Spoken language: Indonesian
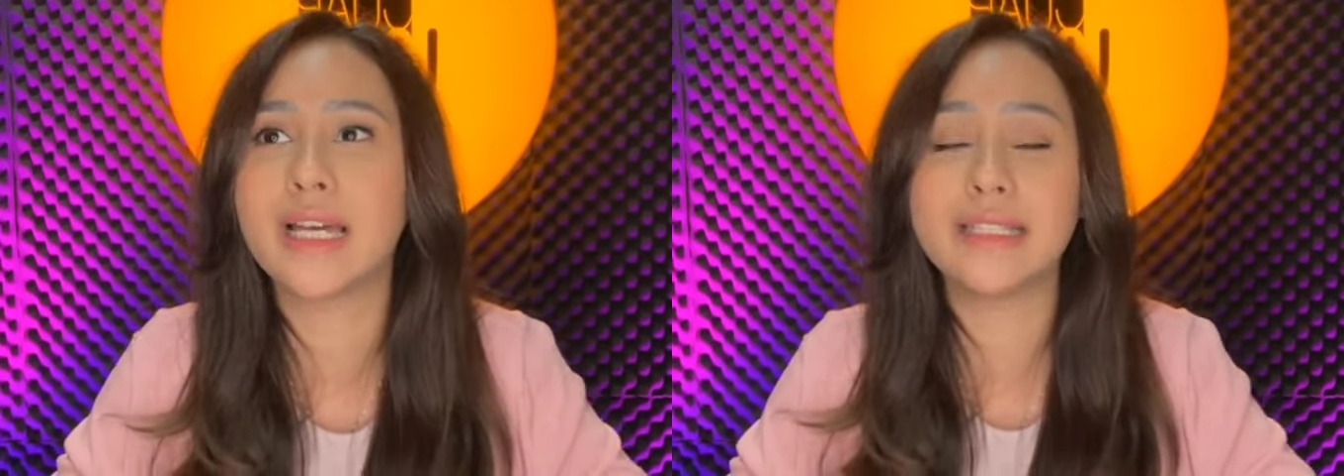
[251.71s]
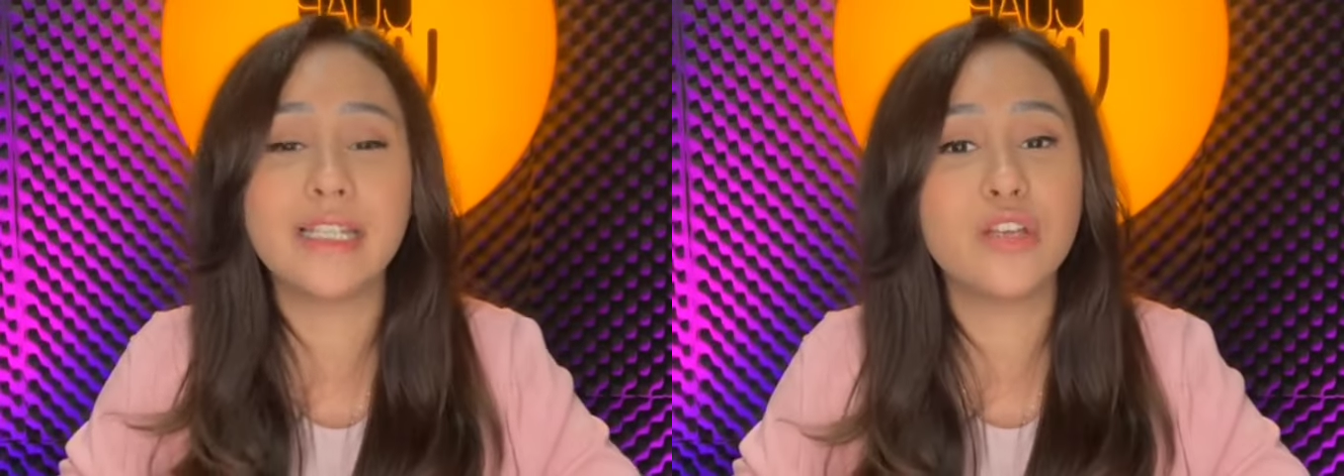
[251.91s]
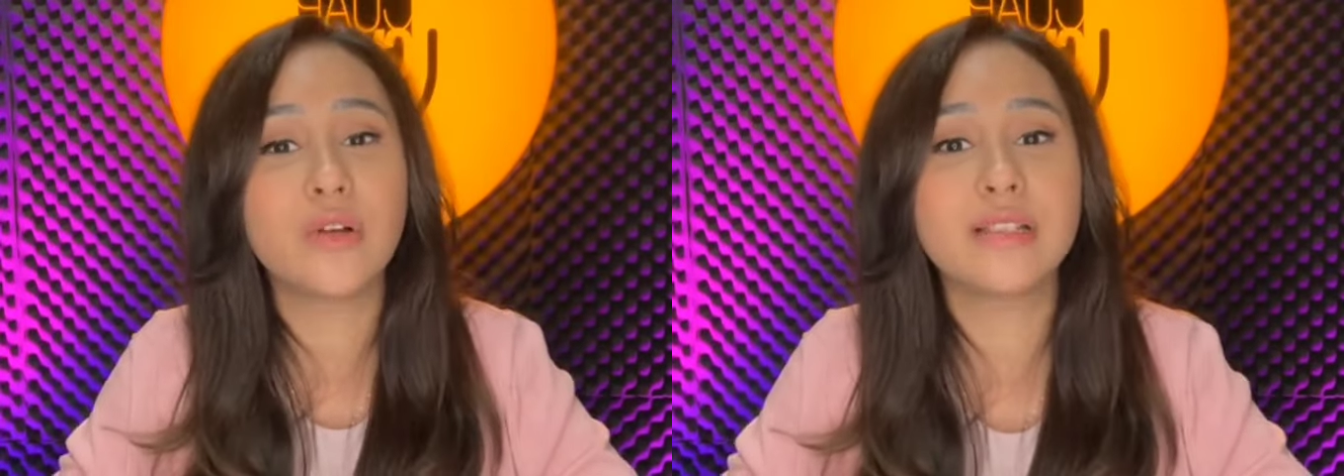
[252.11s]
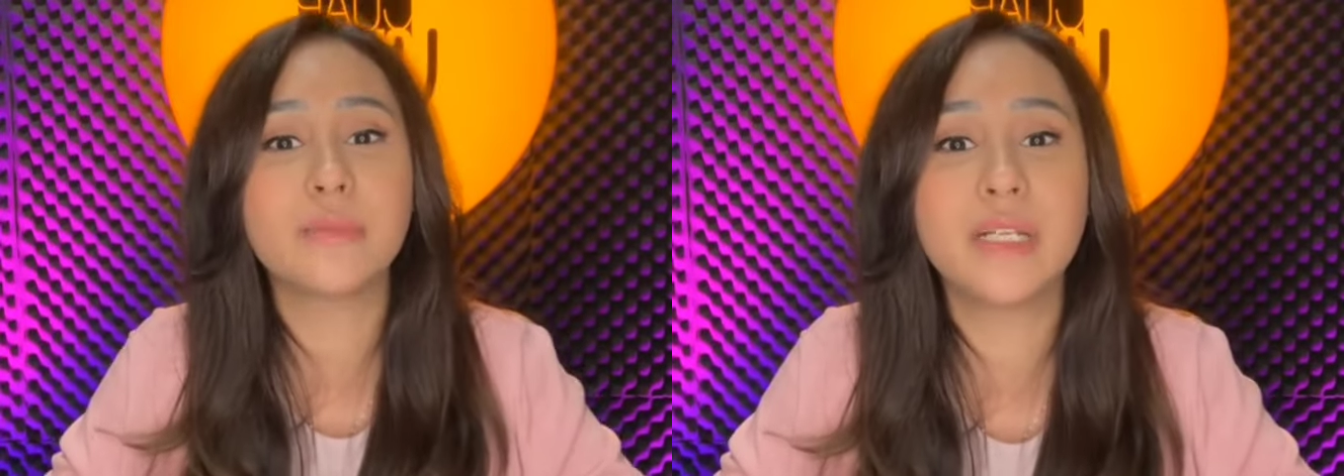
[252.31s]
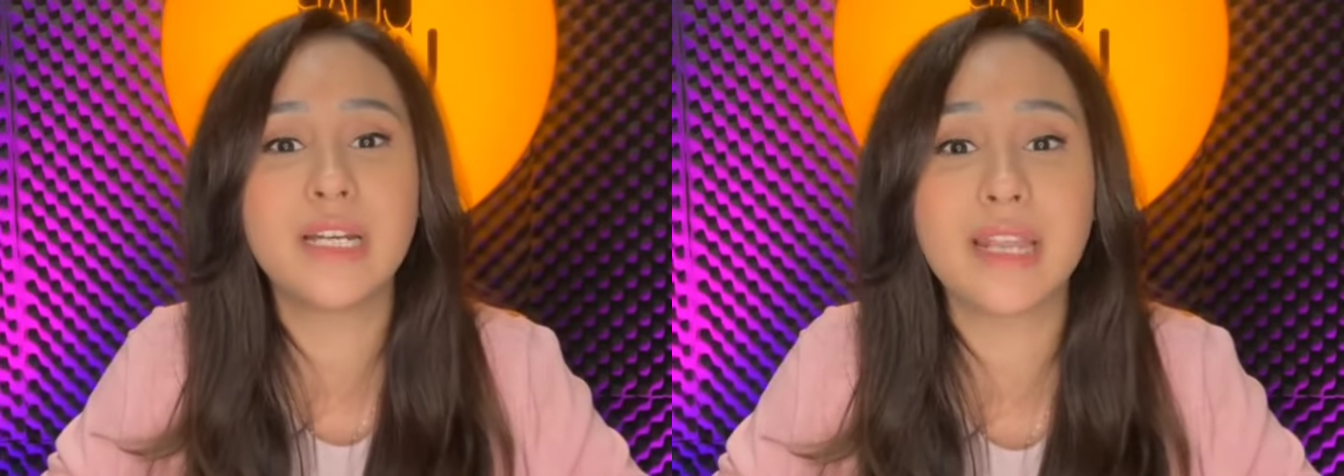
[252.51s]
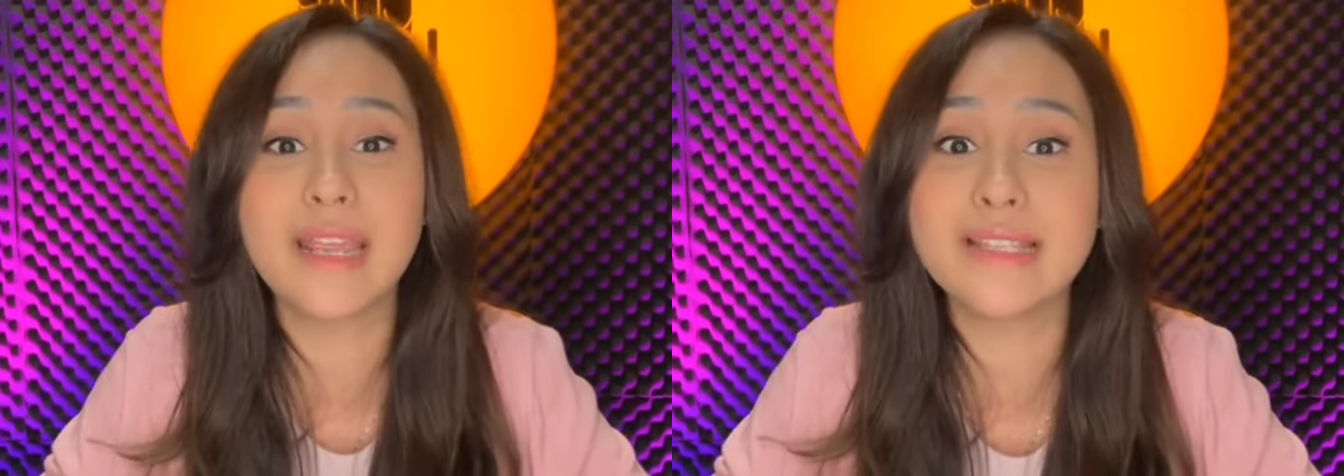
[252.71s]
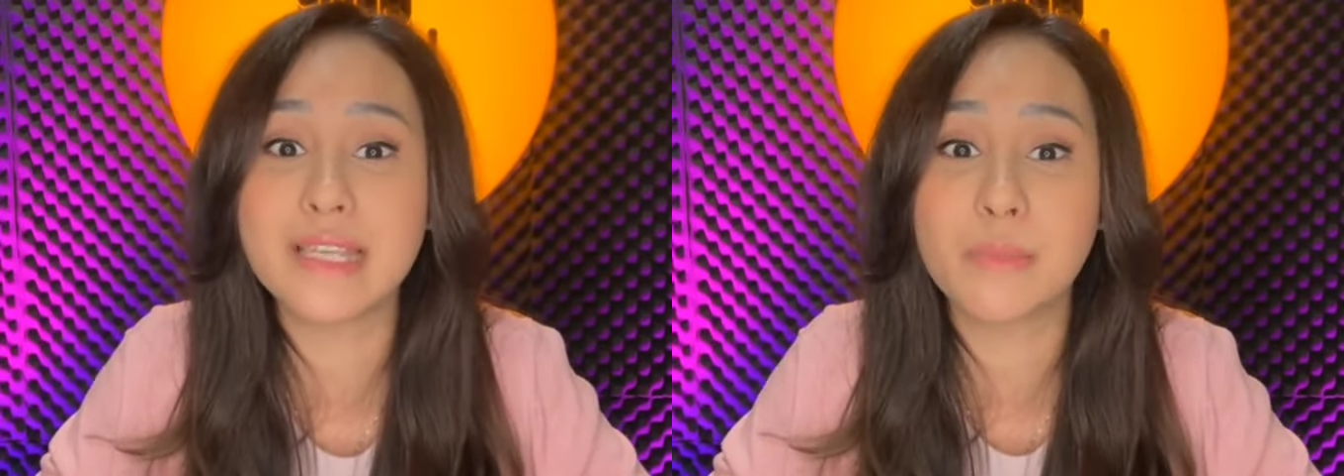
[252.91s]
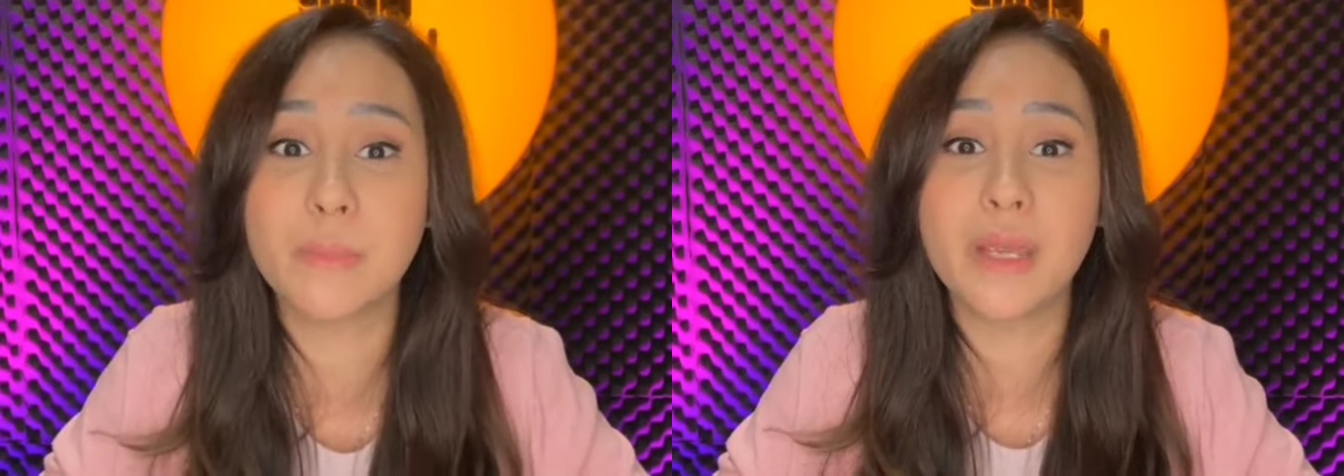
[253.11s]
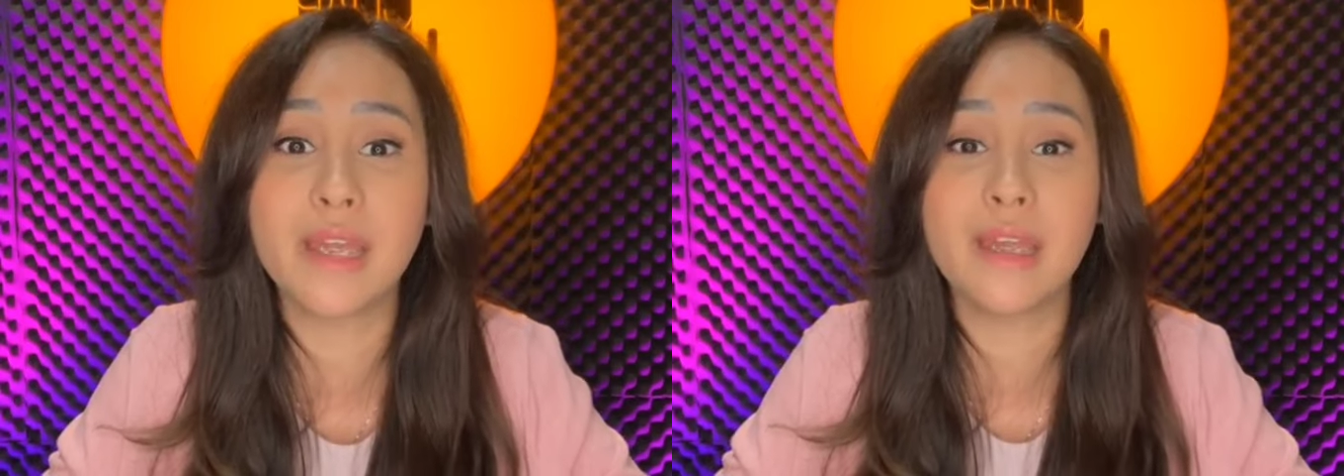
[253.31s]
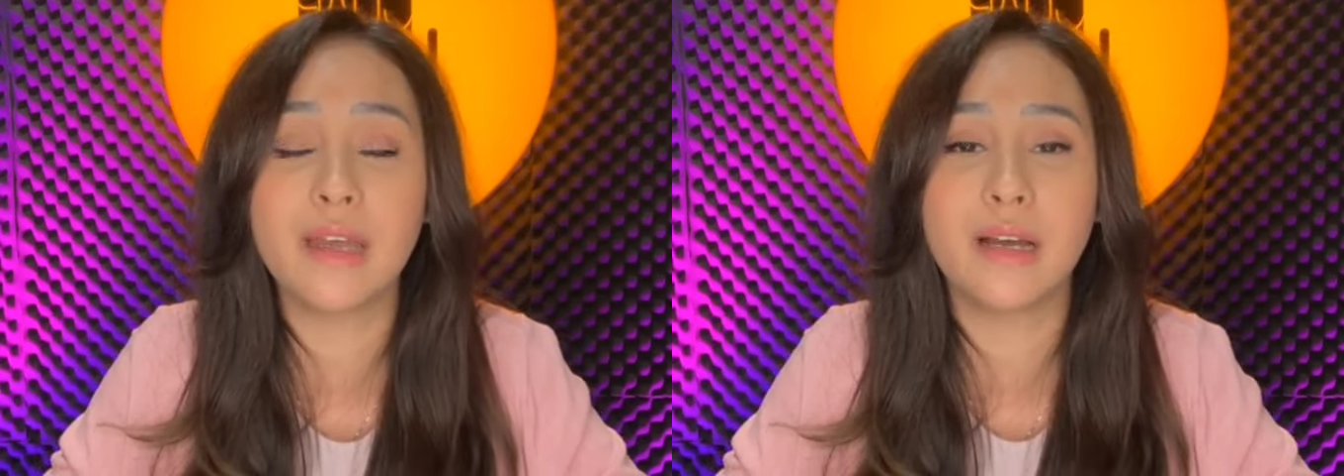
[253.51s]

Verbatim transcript: yang ketiga juga sebenarnya ICBP,